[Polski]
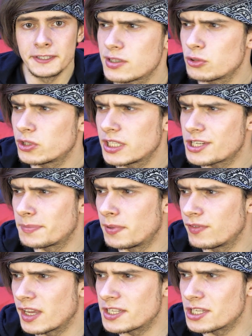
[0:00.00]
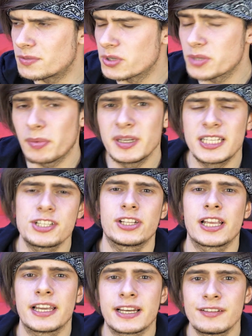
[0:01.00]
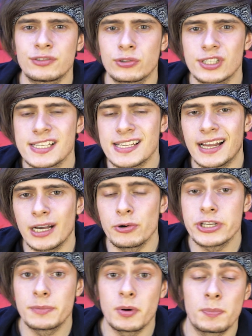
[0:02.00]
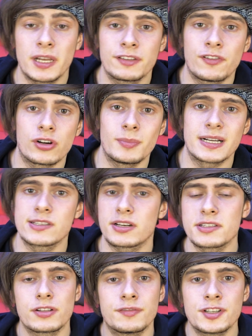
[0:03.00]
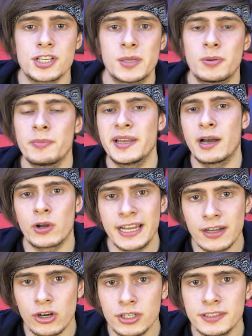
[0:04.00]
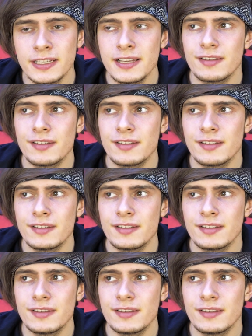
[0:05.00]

Co tu o tej grze powiedzieć? Może pamiętacie takie gry, w których skakało się po platformach coraz to wyżej i pobijało rekord?